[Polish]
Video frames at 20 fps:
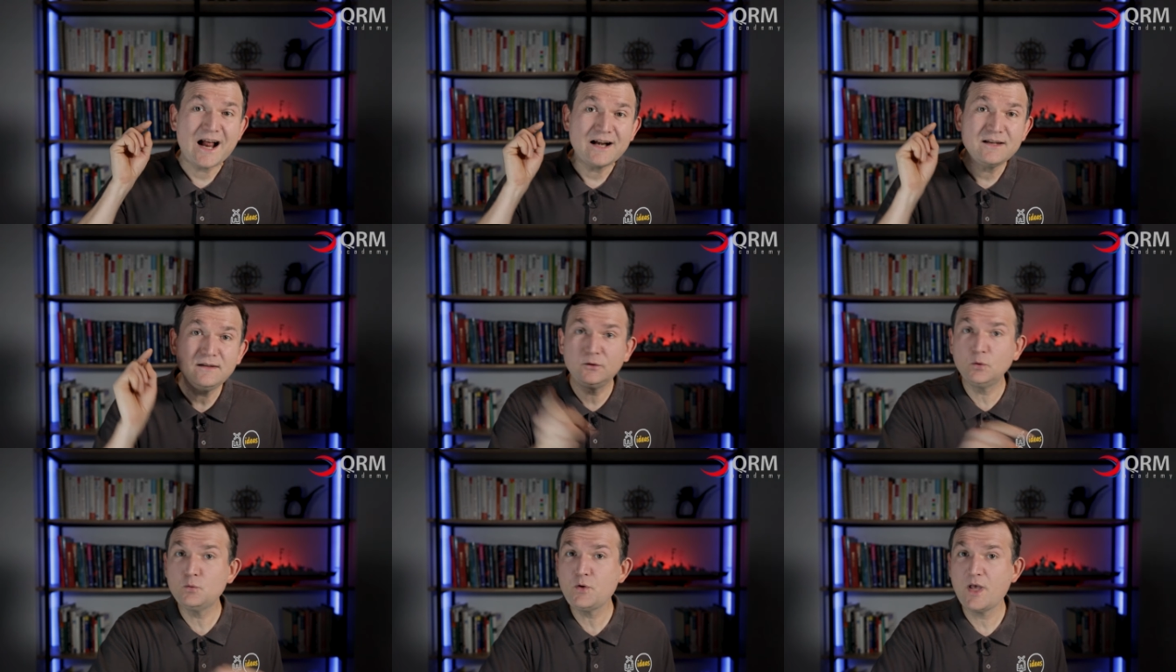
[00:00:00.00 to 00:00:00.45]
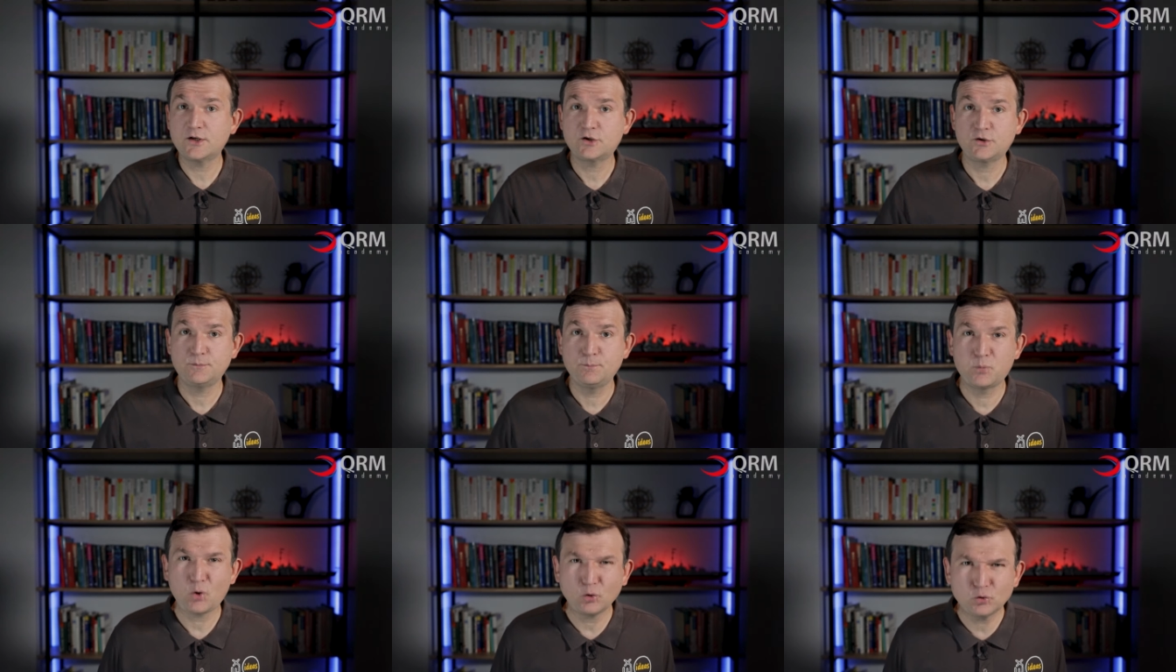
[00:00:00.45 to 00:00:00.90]

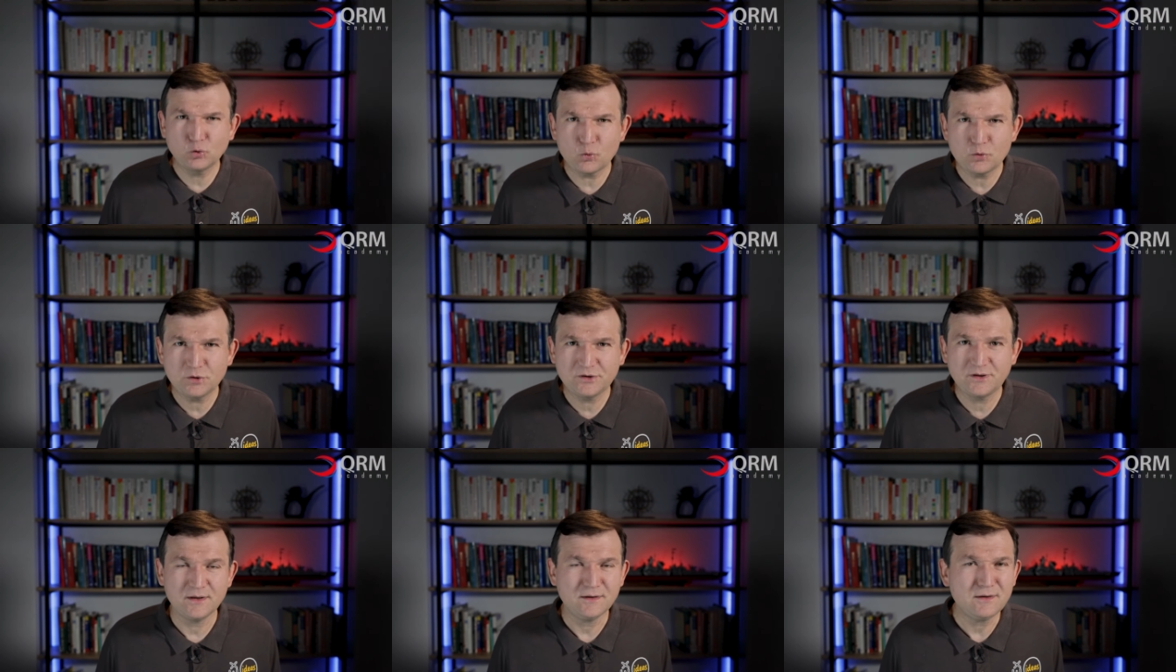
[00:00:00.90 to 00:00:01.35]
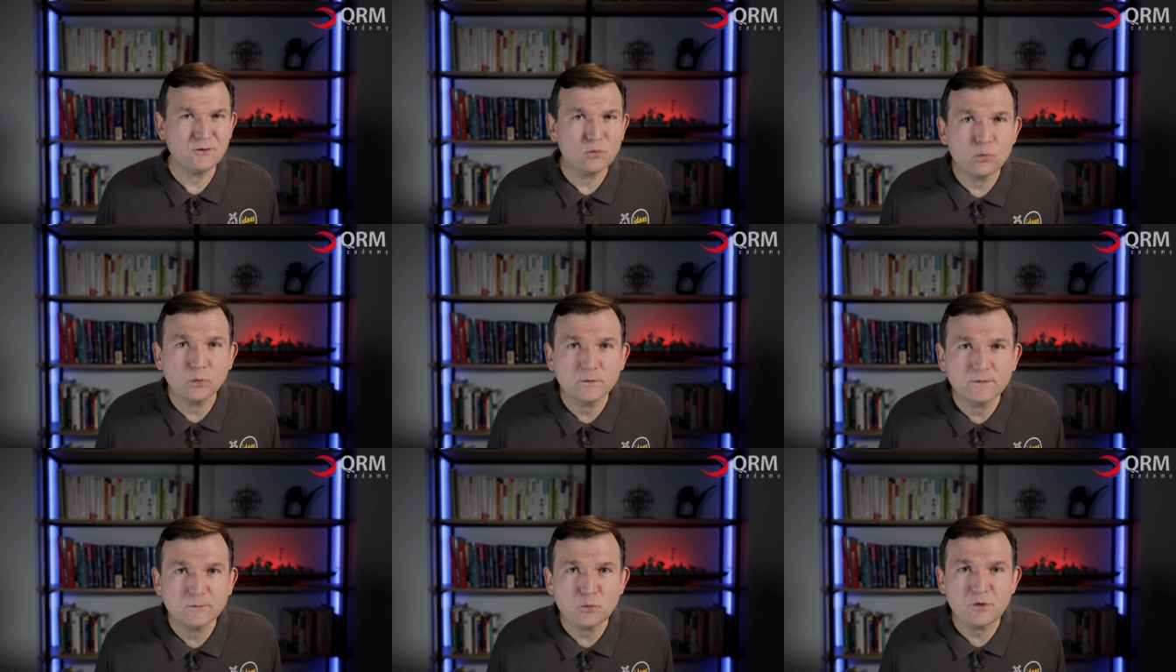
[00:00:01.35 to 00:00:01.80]
realizujesz produkty i
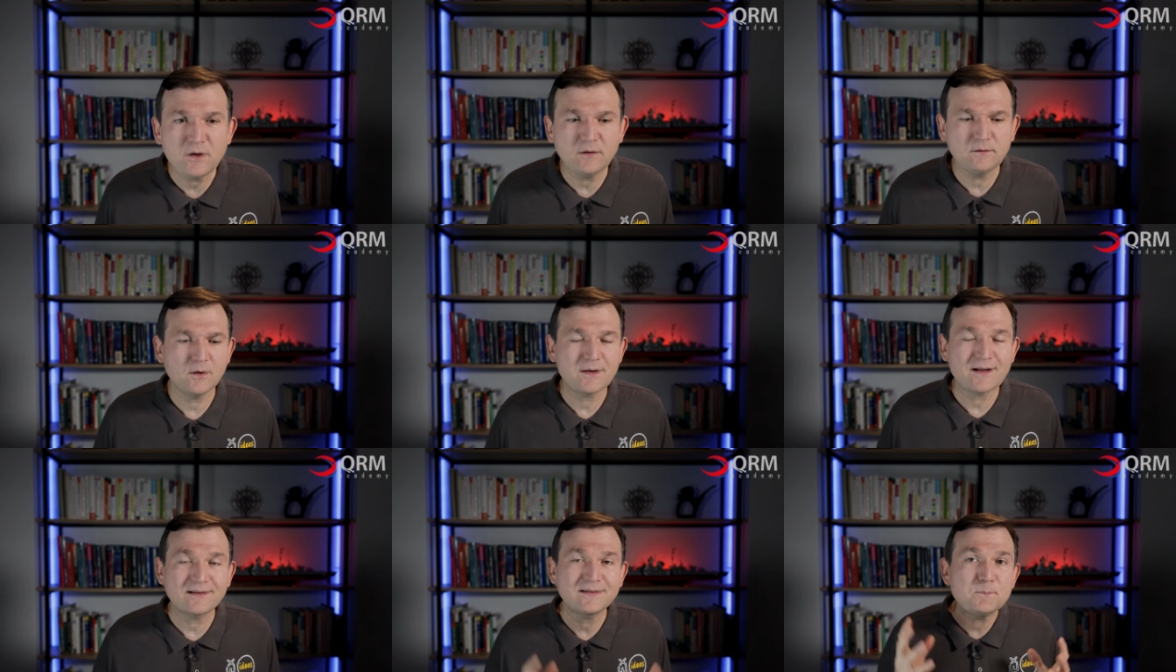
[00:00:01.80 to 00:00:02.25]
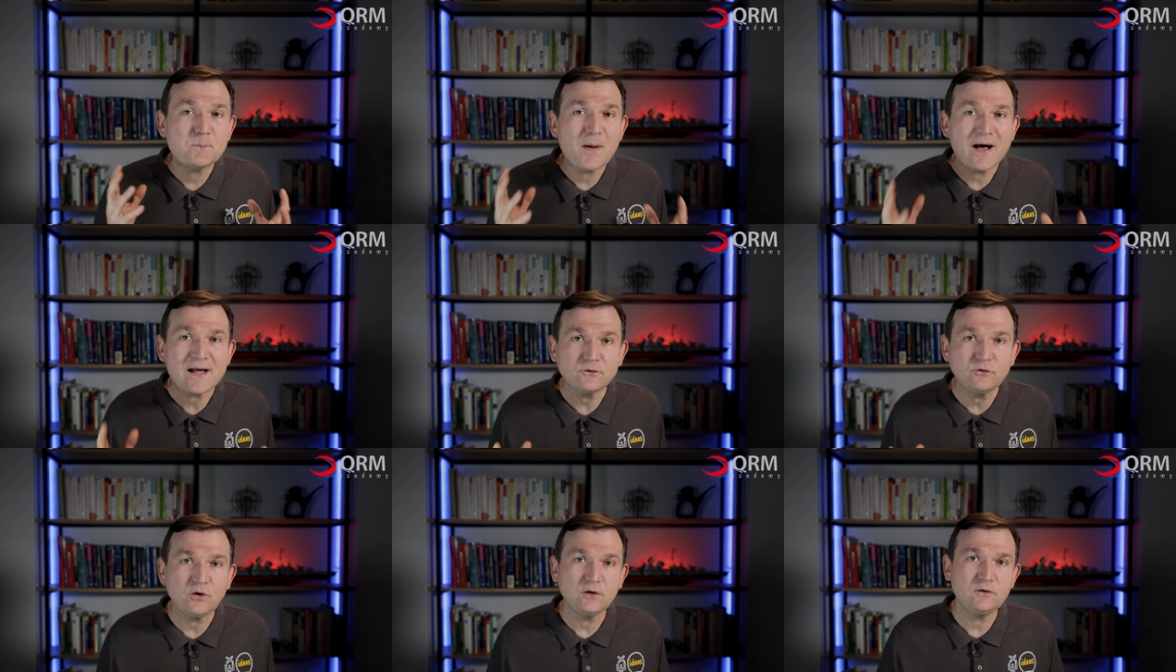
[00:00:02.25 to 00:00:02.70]
usługi coraz
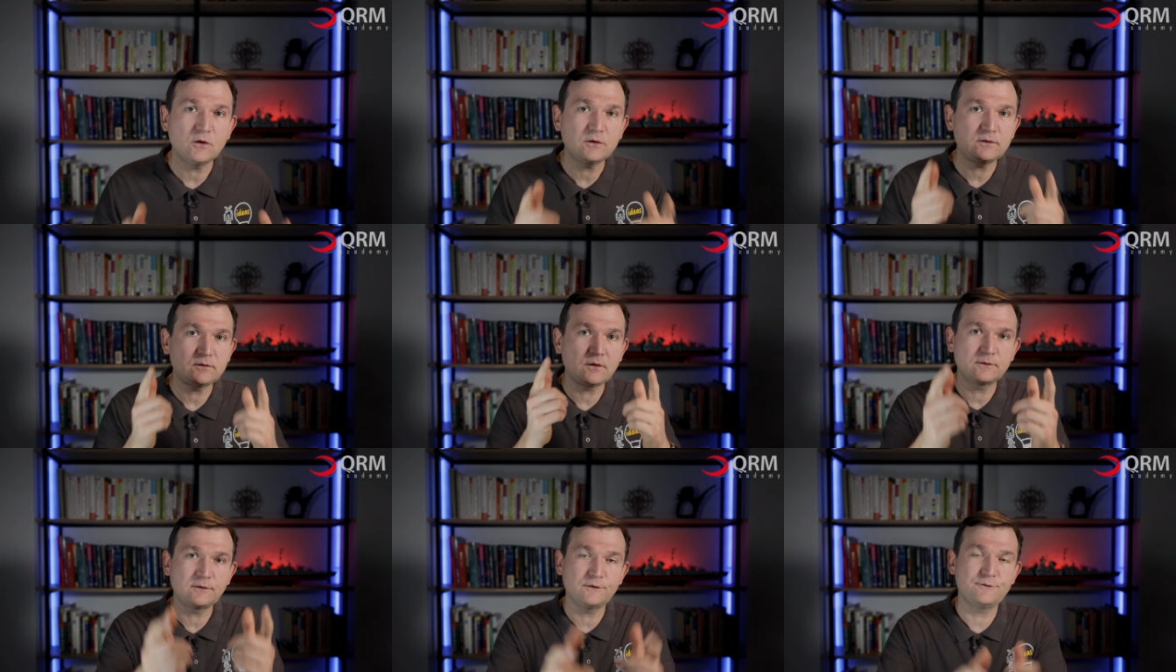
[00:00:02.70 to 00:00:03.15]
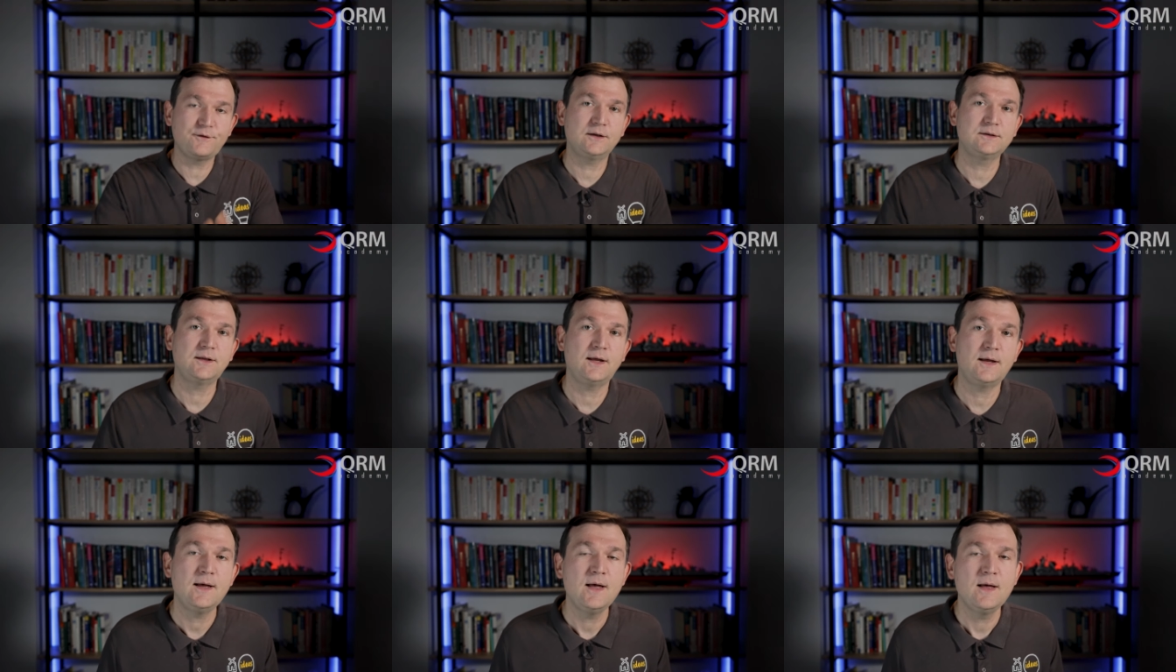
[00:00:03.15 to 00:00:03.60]
bardziej
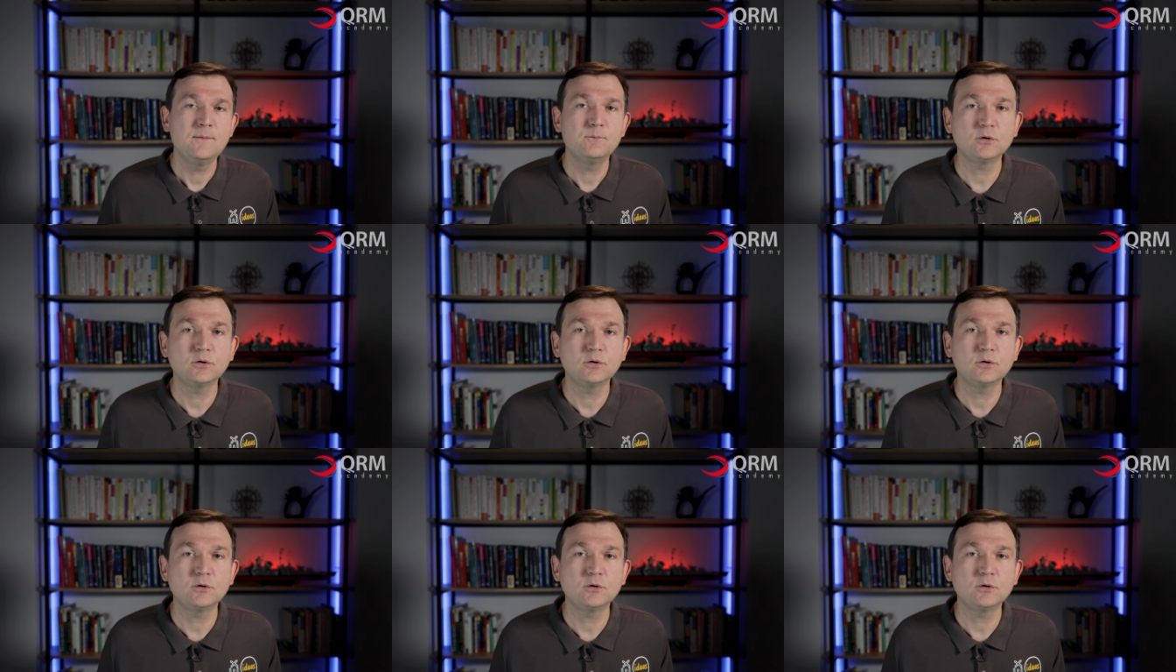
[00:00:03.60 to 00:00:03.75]
dostosowane